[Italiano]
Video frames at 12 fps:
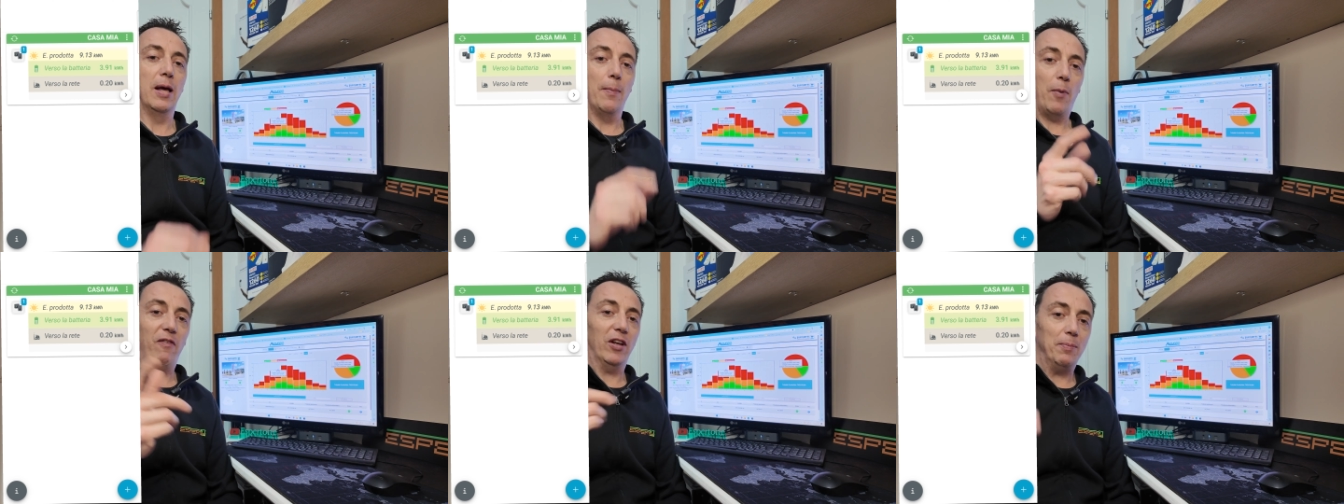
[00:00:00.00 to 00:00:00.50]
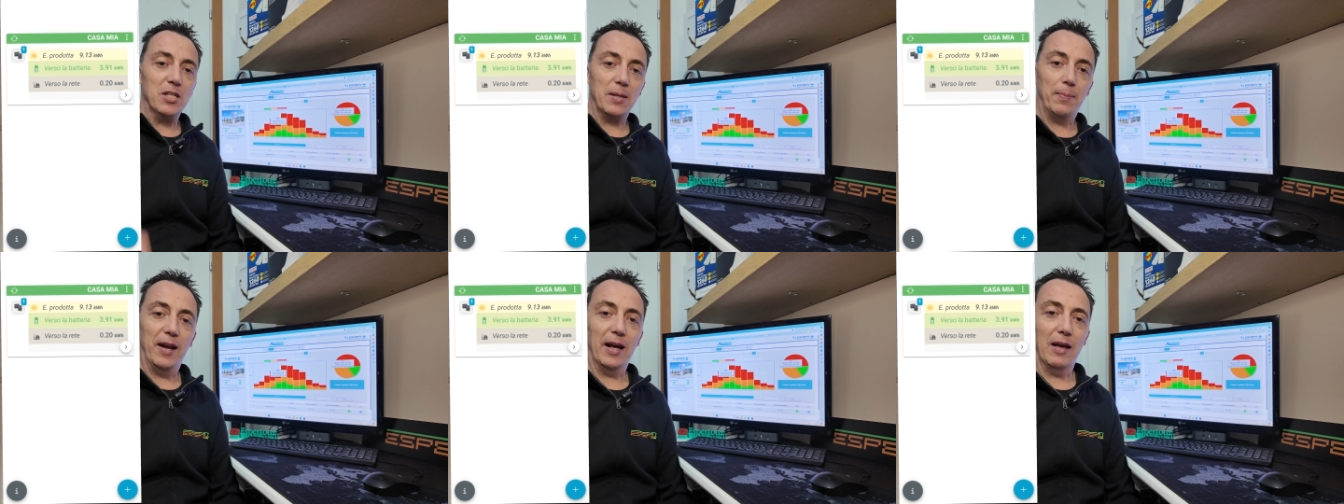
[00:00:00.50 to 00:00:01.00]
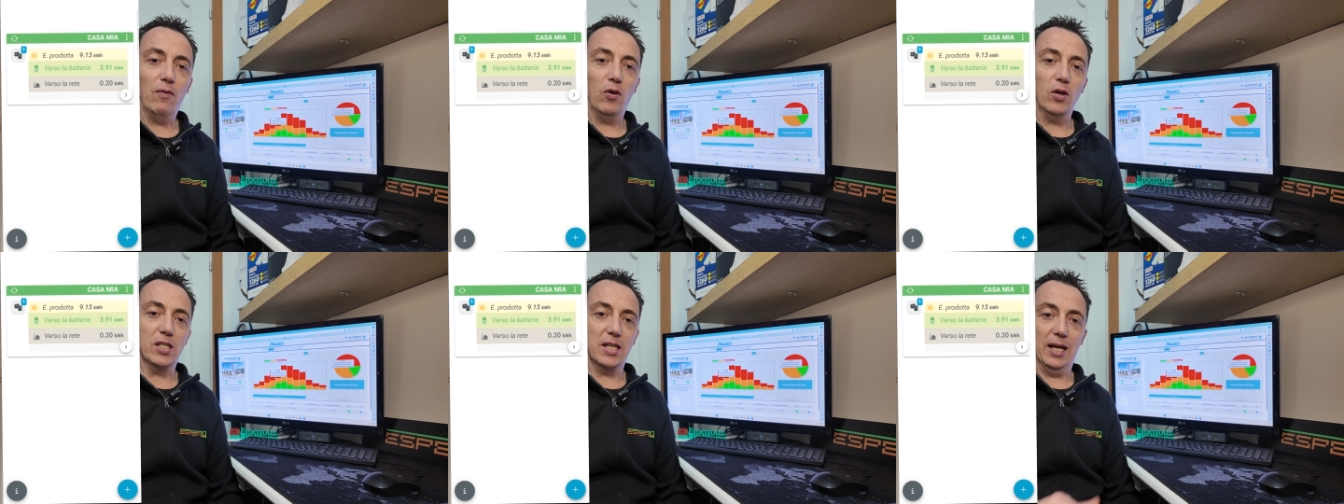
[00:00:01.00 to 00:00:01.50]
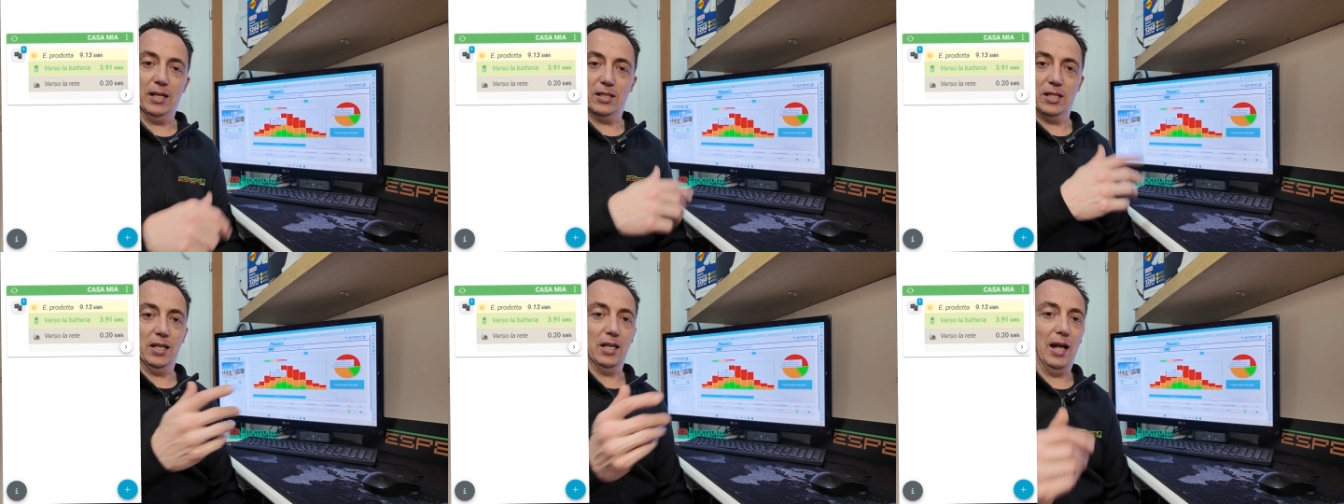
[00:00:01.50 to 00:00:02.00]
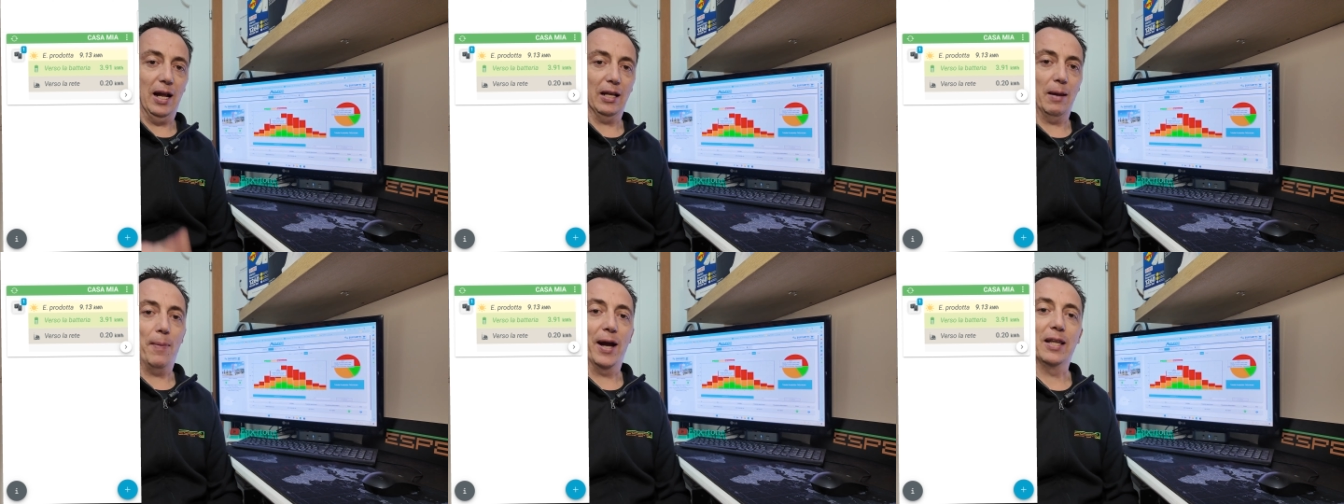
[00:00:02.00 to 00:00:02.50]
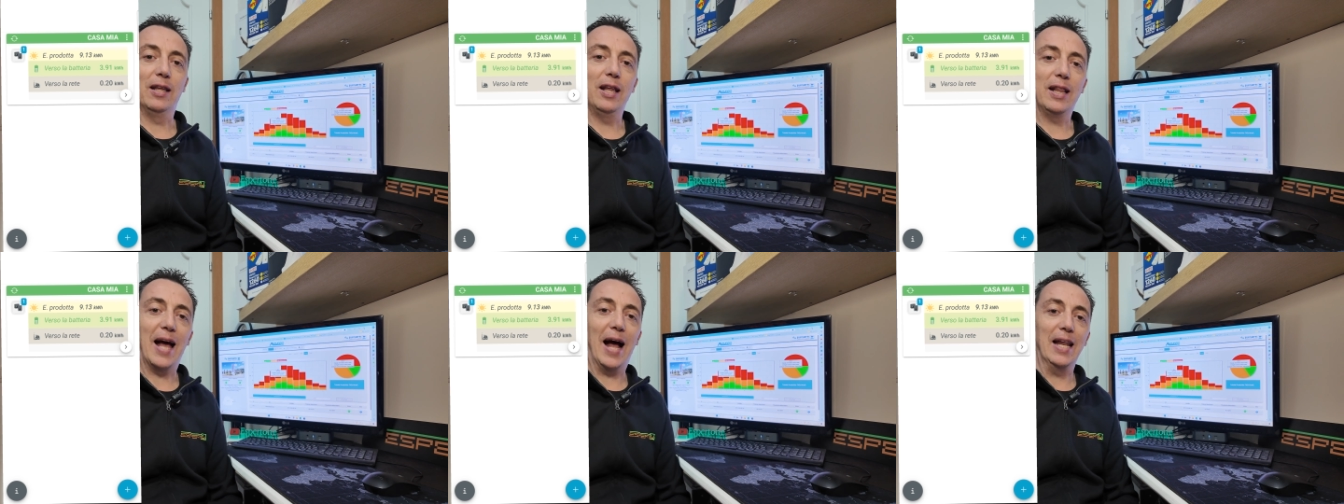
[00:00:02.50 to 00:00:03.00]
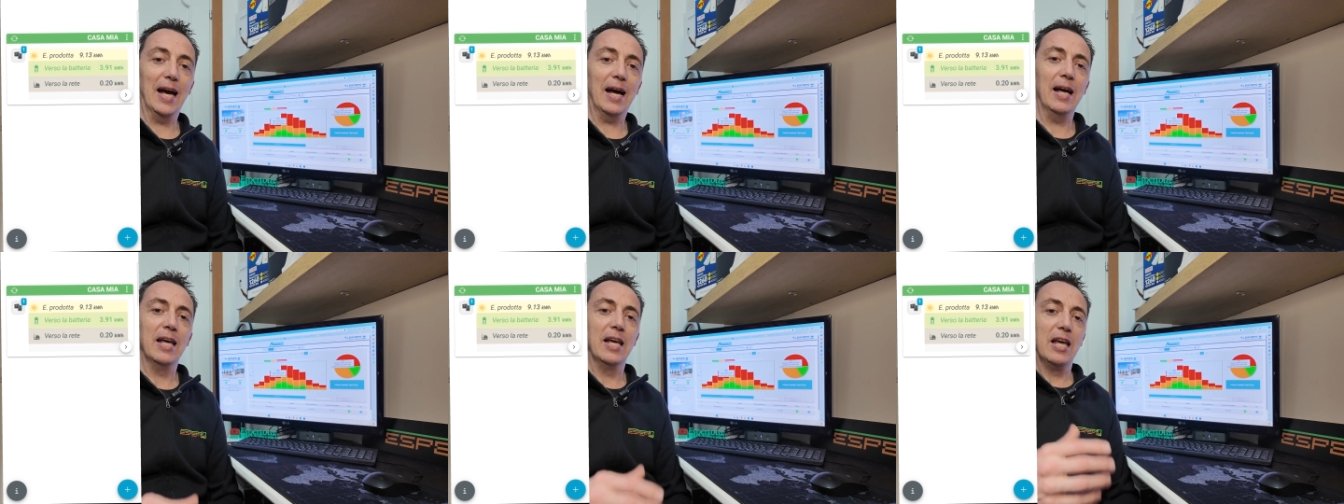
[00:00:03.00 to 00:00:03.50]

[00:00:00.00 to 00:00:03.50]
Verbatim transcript: Poi fatemi sapere anche voi se siete da altre parti d'Italia,